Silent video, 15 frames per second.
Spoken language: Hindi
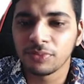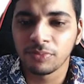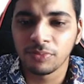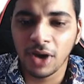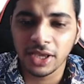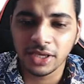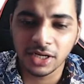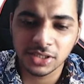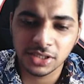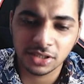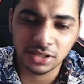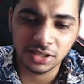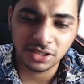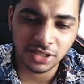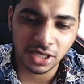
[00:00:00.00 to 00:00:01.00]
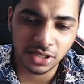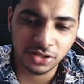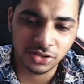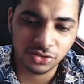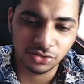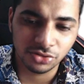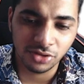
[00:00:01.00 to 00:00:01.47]
बाई कर सकते हैं
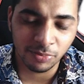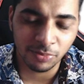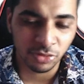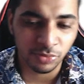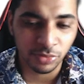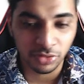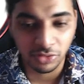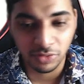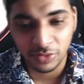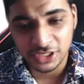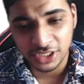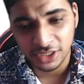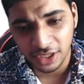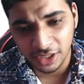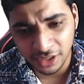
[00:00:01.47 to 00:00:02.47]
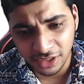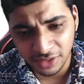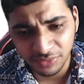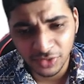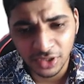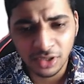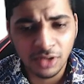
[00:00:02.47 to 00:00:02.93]
स्टडीज़ को आपको बिल्कुल पसंद आएंगी
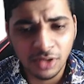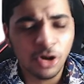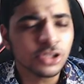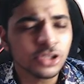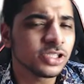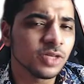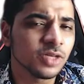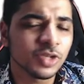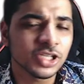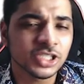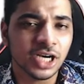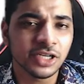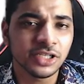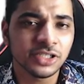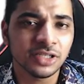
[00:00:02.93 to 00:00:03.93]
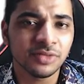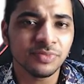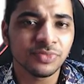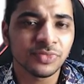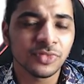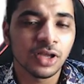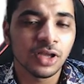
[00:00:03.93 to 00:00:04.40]
बहुत ही सिंपल स्टडीज़ हैं
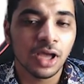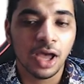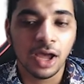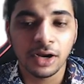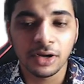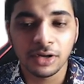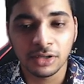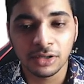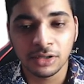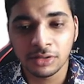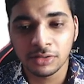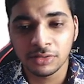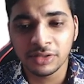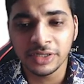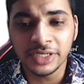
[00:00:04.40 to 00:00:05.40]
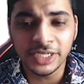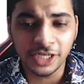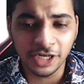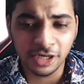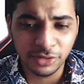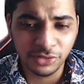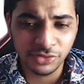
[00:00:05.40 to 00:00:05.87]
एंड
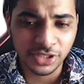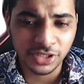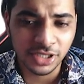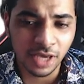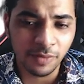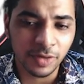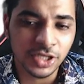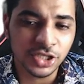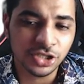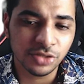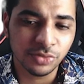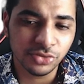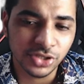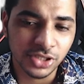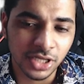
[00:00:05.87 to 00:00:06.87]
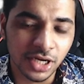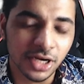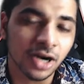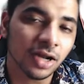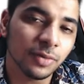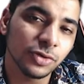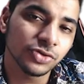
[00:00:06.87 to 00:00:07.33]
इंडिकेटर uh, भी यूज़ किया है प्रोजेक्शन यूज़ किया है
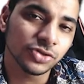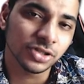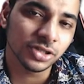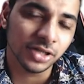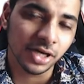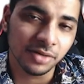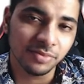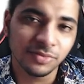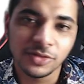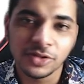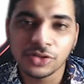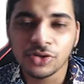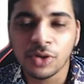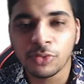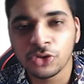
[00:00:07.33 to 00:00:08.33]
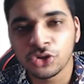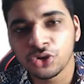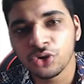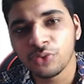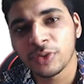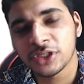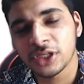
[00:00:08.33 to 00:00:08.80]
डाटा भी यूज़ किया है सो आपको
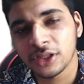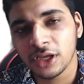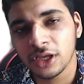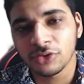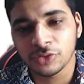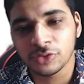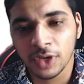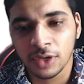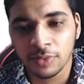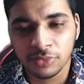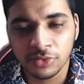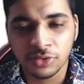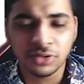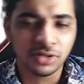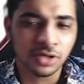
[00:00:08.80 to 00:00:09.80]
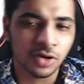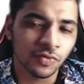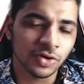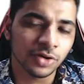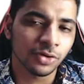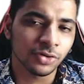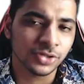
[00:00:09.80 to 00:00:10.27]
जो पसंद आए उसमें आप
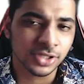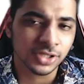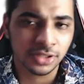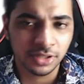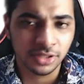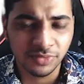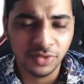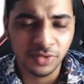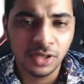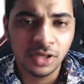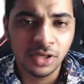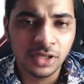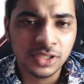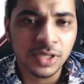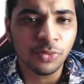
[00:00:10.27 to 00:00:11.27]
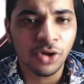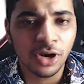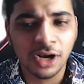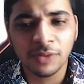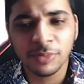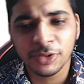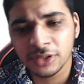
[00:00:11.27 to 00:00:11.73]
कंफर्टेबल हो सकते हैं सबको
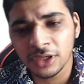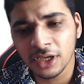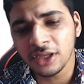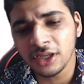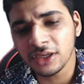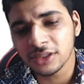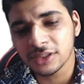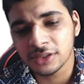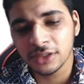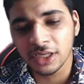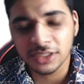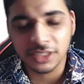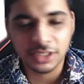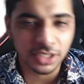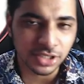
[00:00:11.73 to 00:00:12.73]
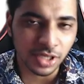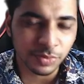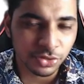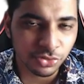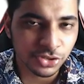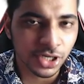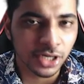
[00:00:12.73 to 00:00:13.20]
अलग अलग यानी कि दस के दस आप
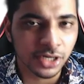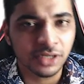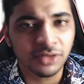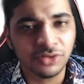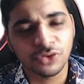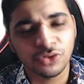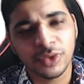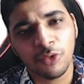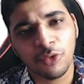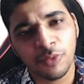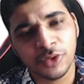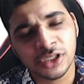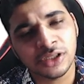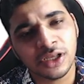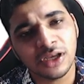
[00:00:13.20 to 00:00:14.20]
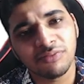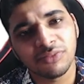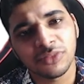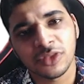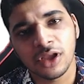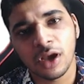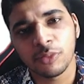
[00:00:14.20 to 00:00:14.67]
यूज़ कर रहे हैं जो भी आपको पसंद आए
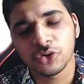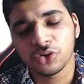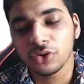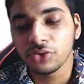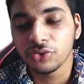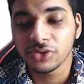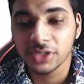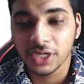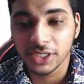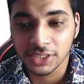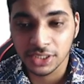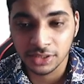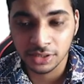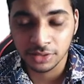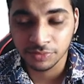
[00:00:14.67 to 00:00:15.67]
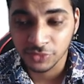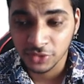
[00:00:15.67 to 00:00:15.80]
आप उसको यूज़ कर सकते हैं